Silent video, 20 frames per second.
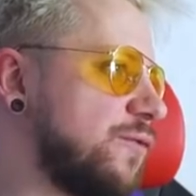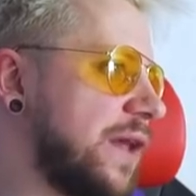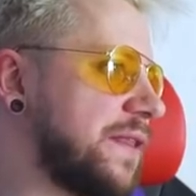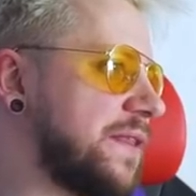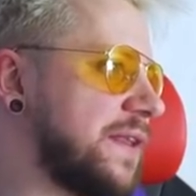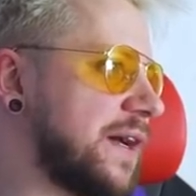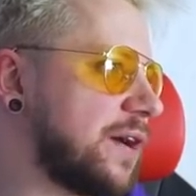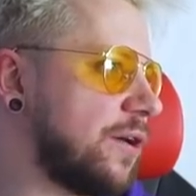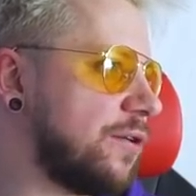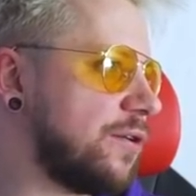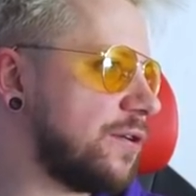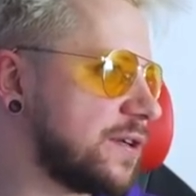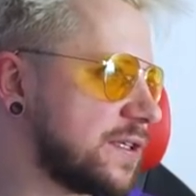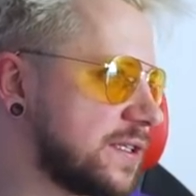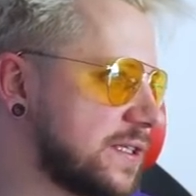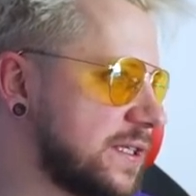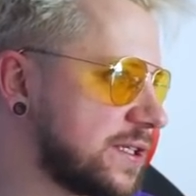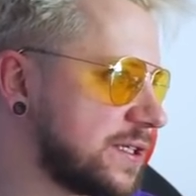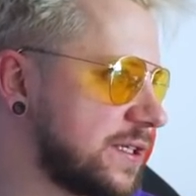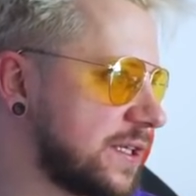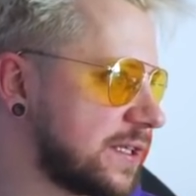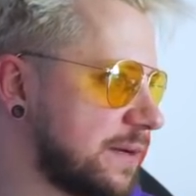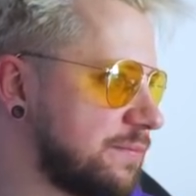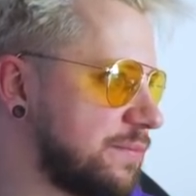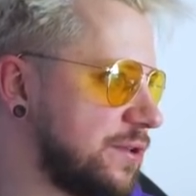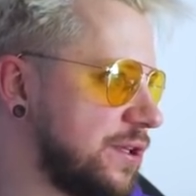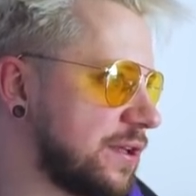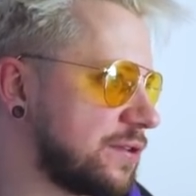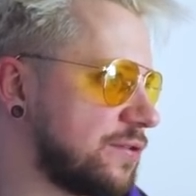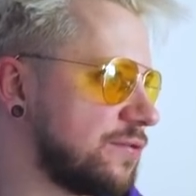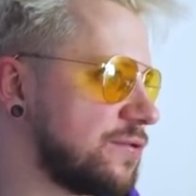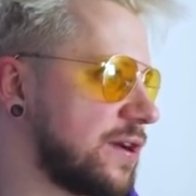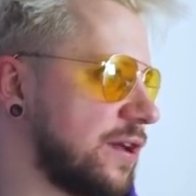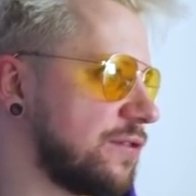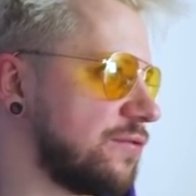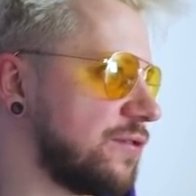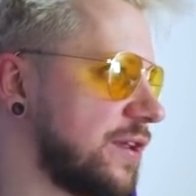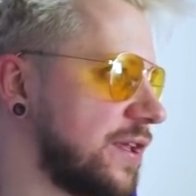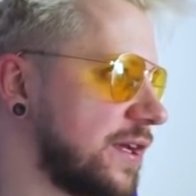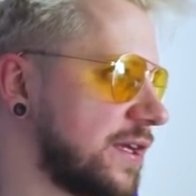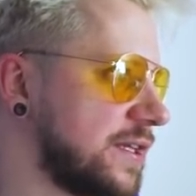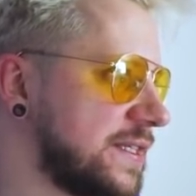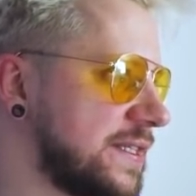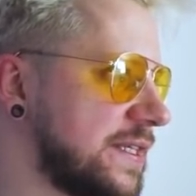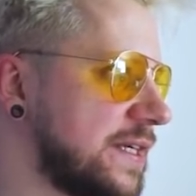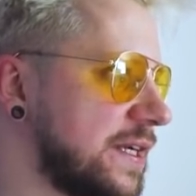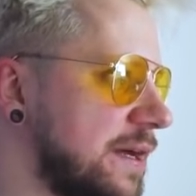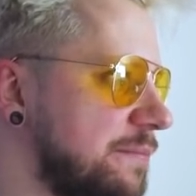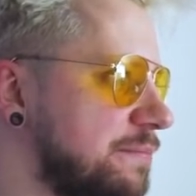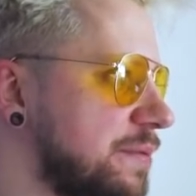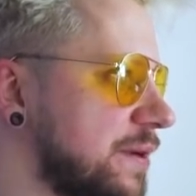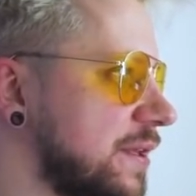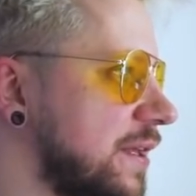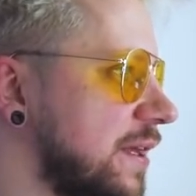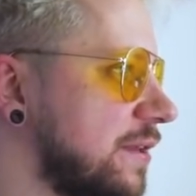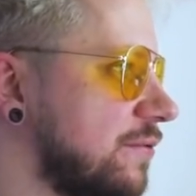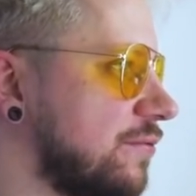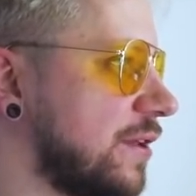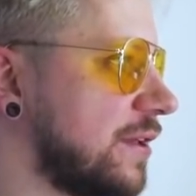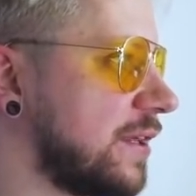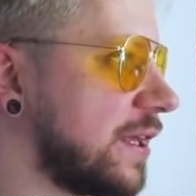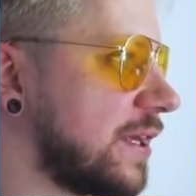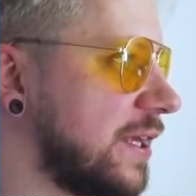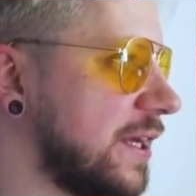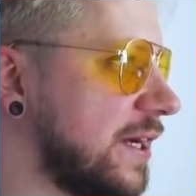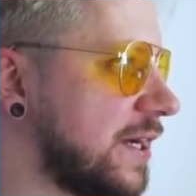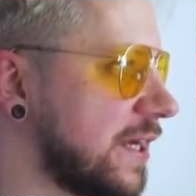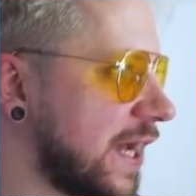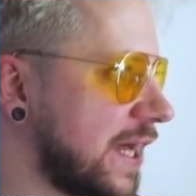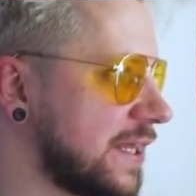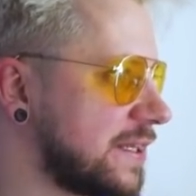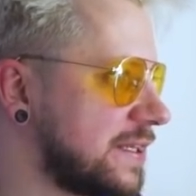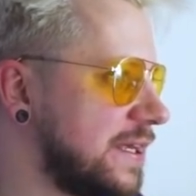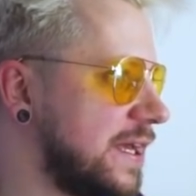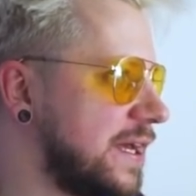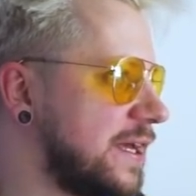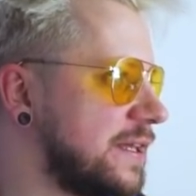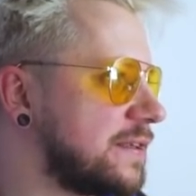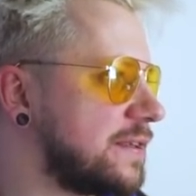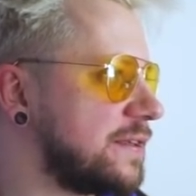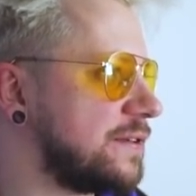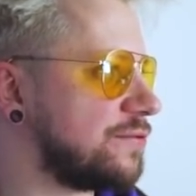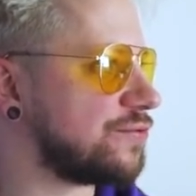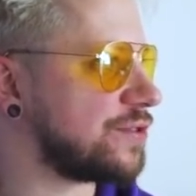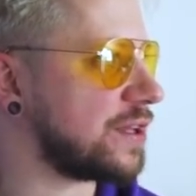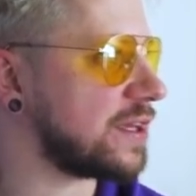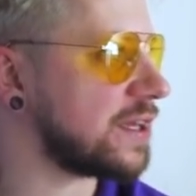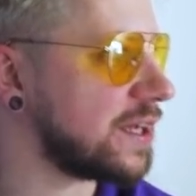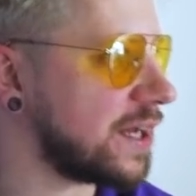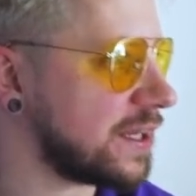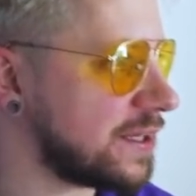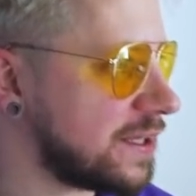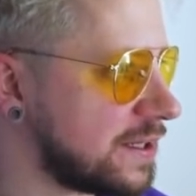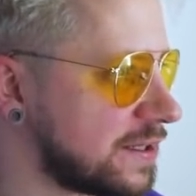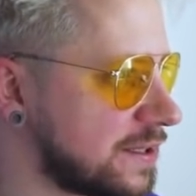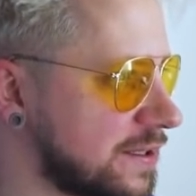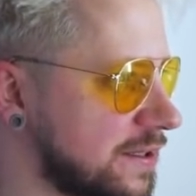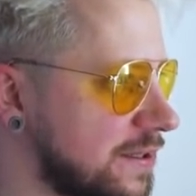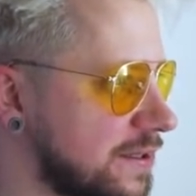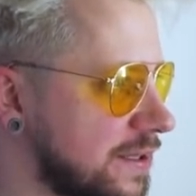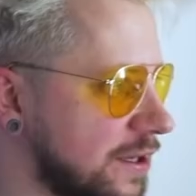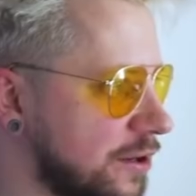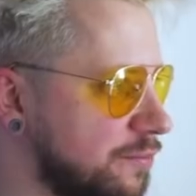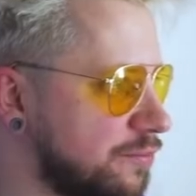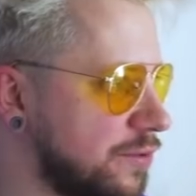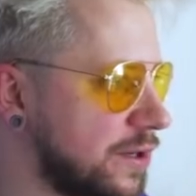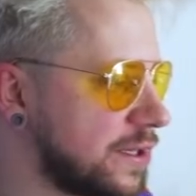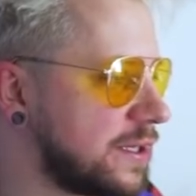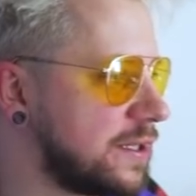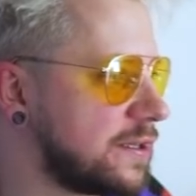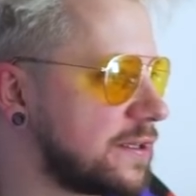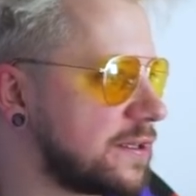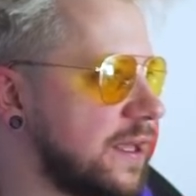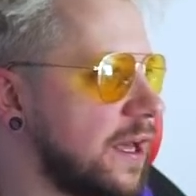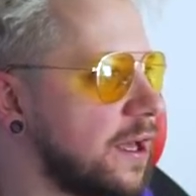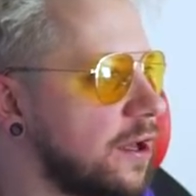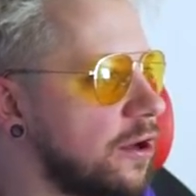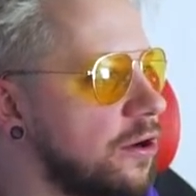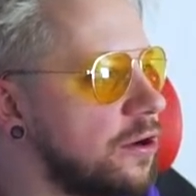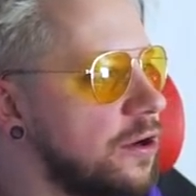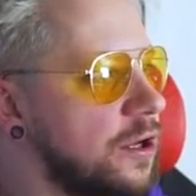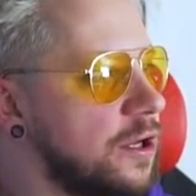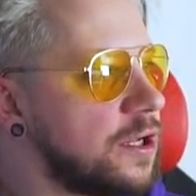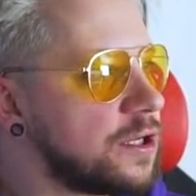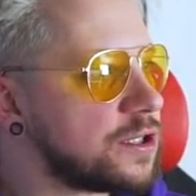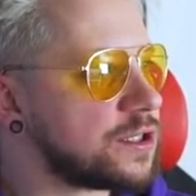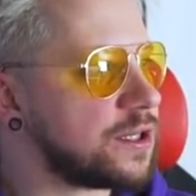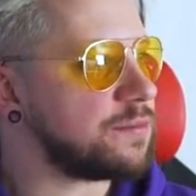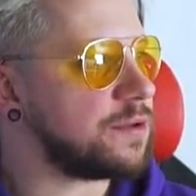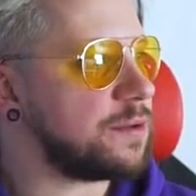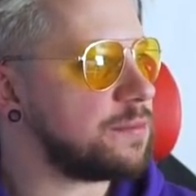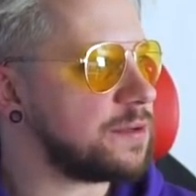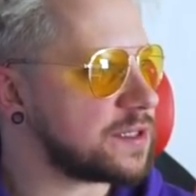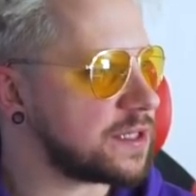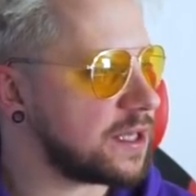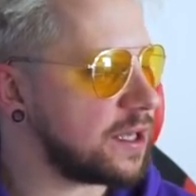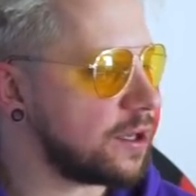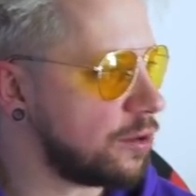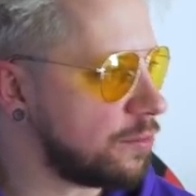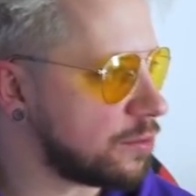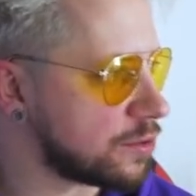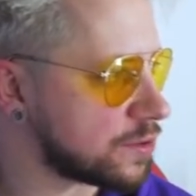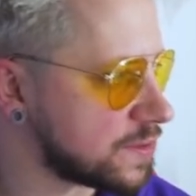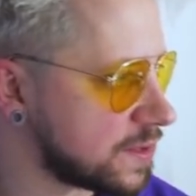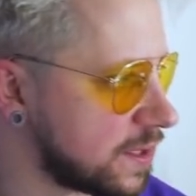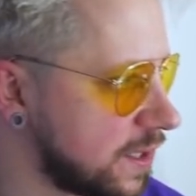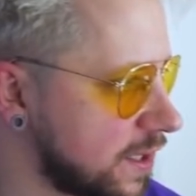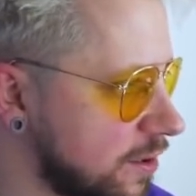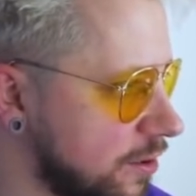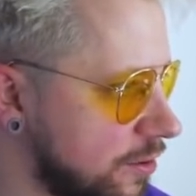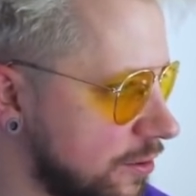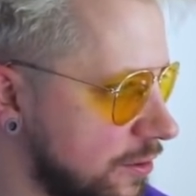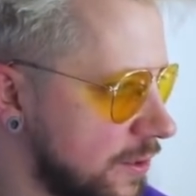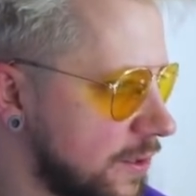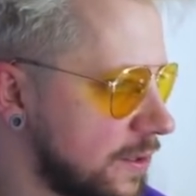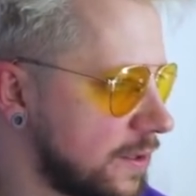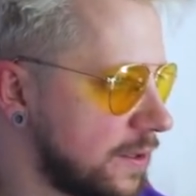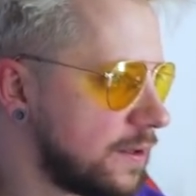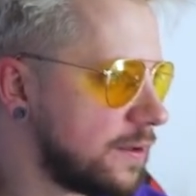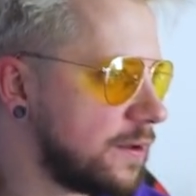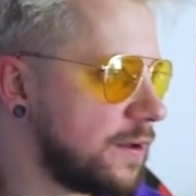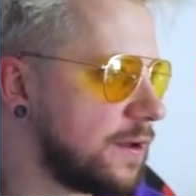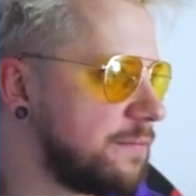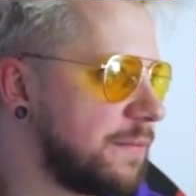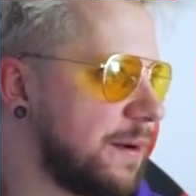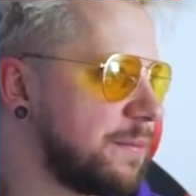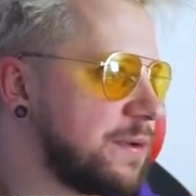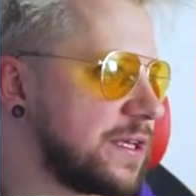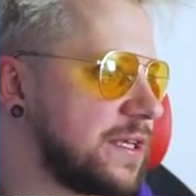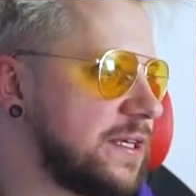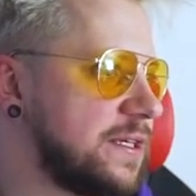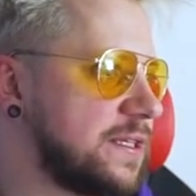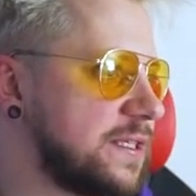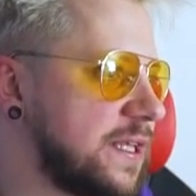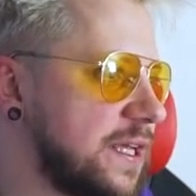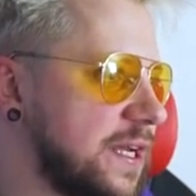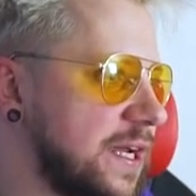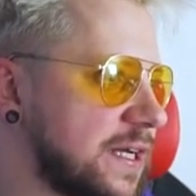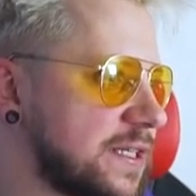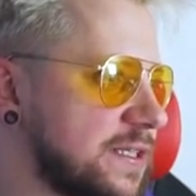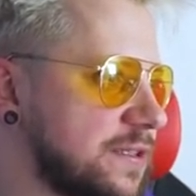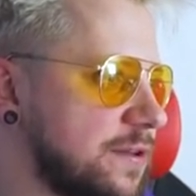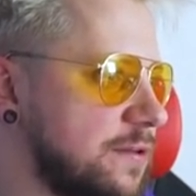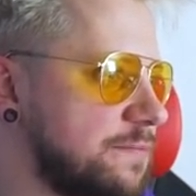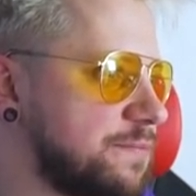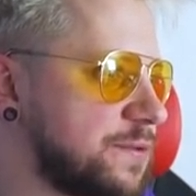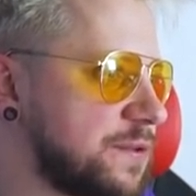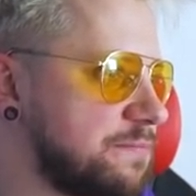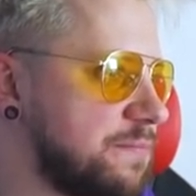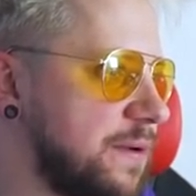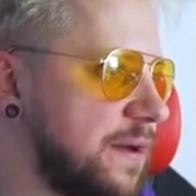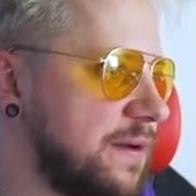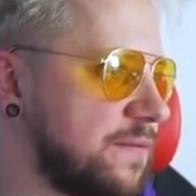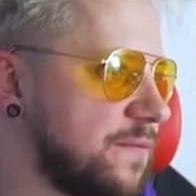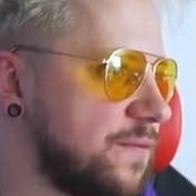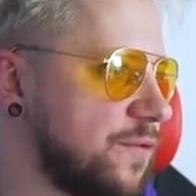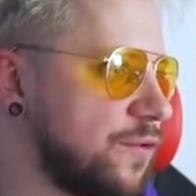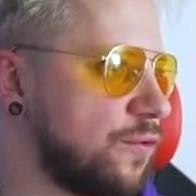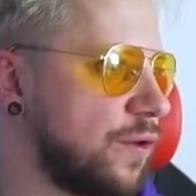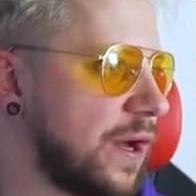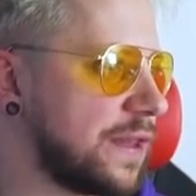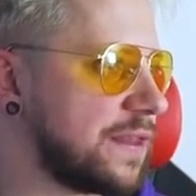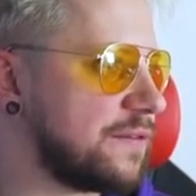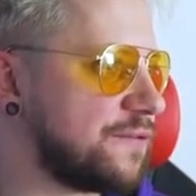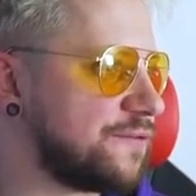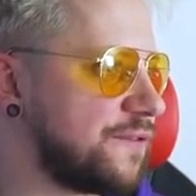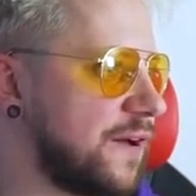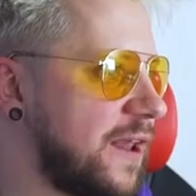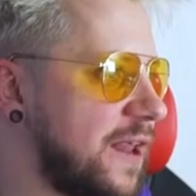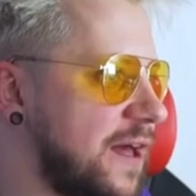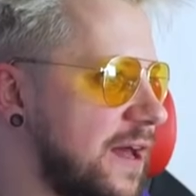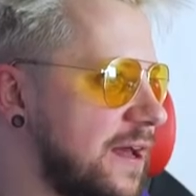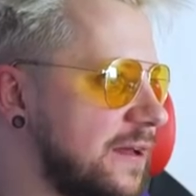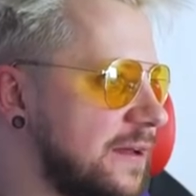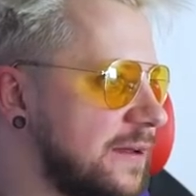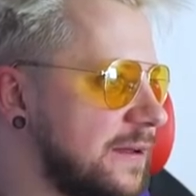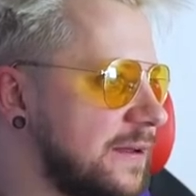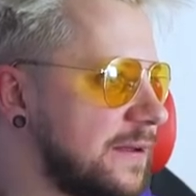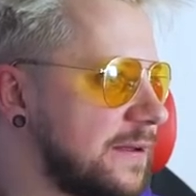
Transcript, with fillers: ładna kolorystycznie ta miniaturka, tutaj tak srebrne, tutaj taki gradient i tutaj gradient e, tego błękitnego, tam niebieskiego, morskiego. E, mamy Kickstera jak stoi przy BMW, ładne fele.